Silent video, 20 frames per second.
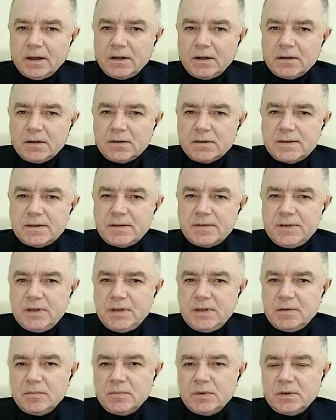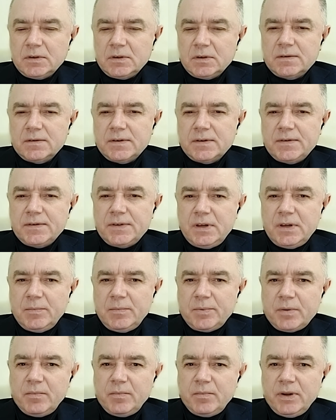За, всем, за
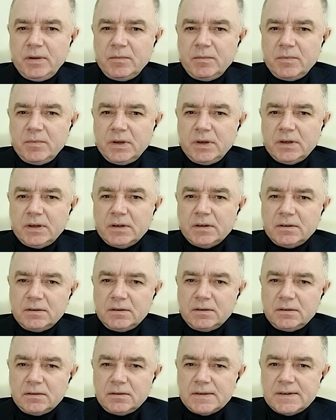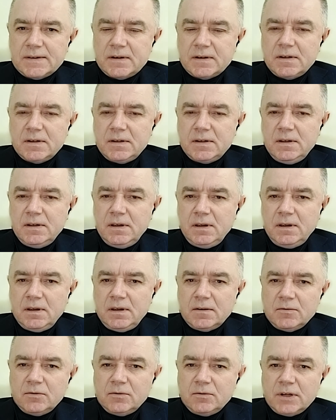всей проблемой с
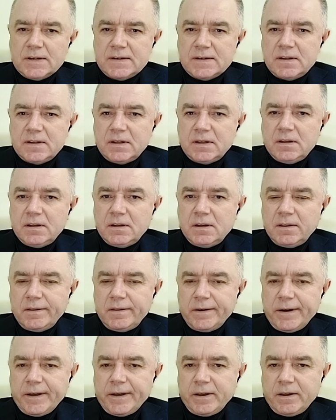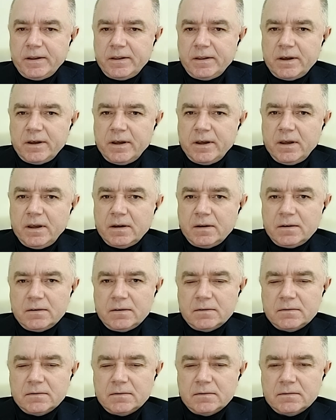Россией у нас стоит Китай. Китай.
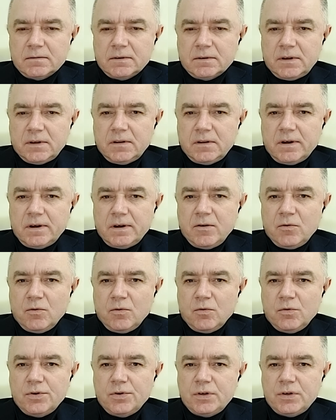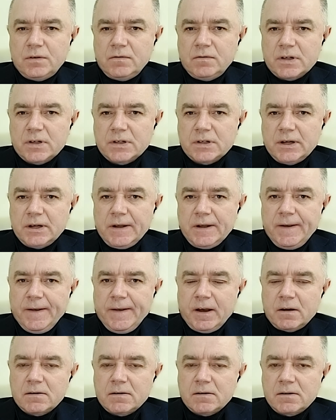Китаю очень важно
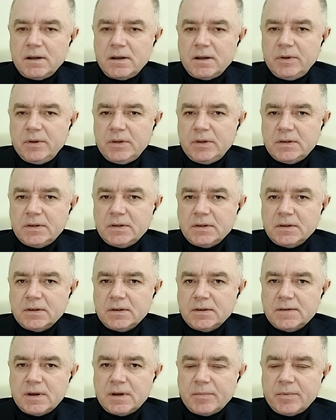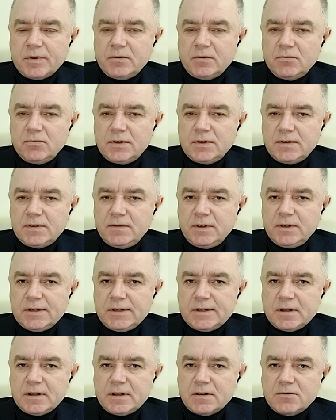ослабить западную
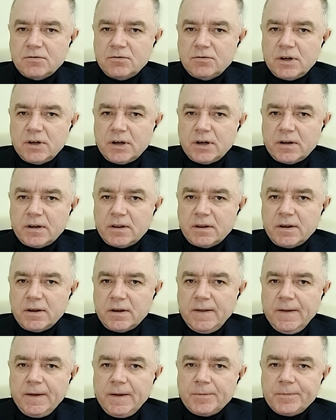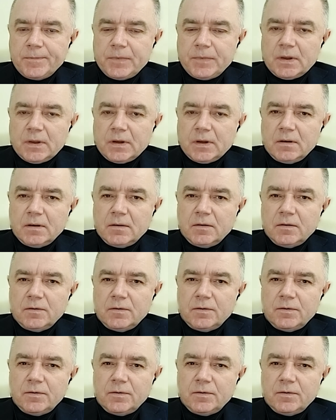цивилизацию, как-то Э,